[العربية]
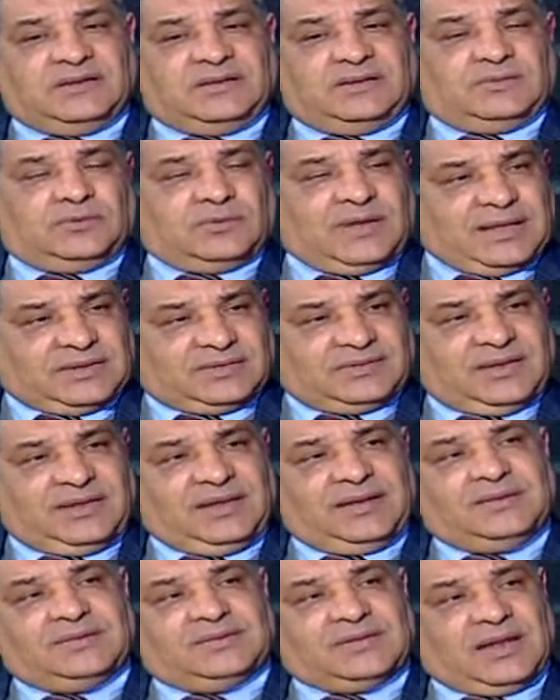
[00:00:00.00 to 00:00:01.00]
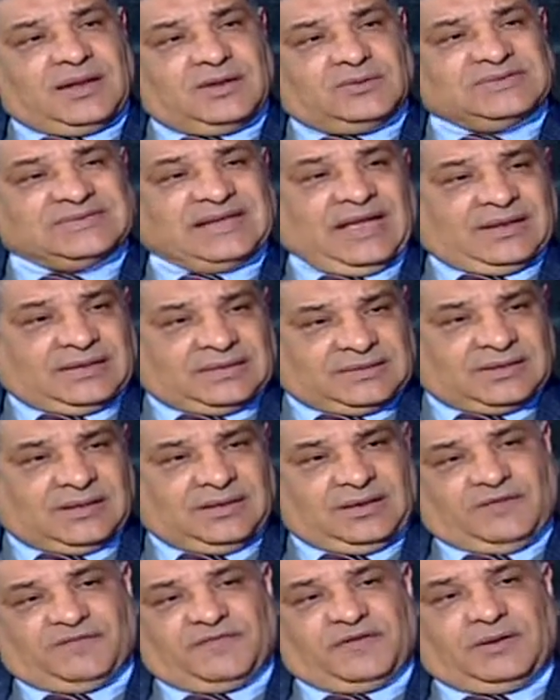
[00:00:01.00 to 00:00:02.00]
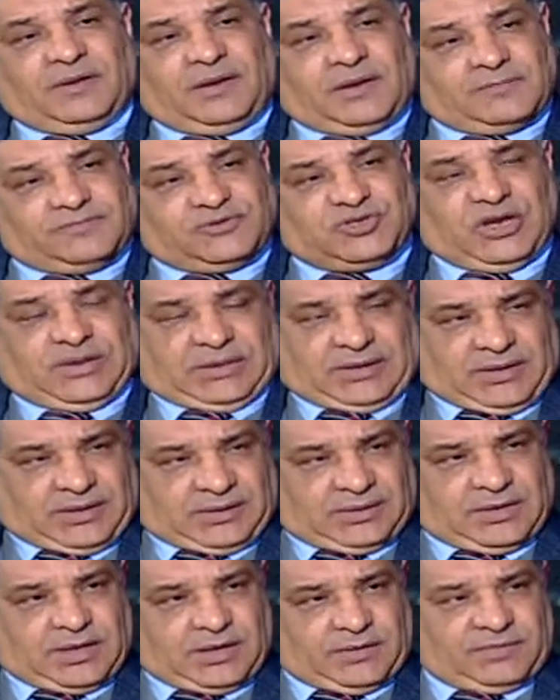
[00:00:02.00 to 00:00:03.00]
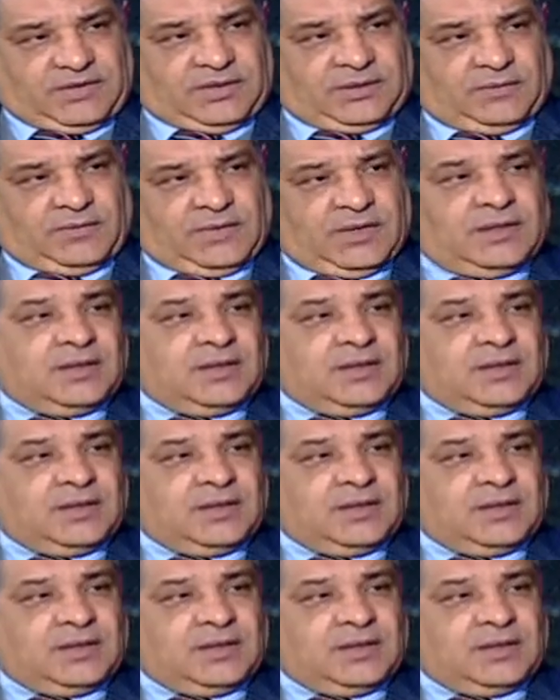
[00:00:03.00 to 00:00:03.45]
الوقت انت لو ساعدت الافارقه بشكل ايجابي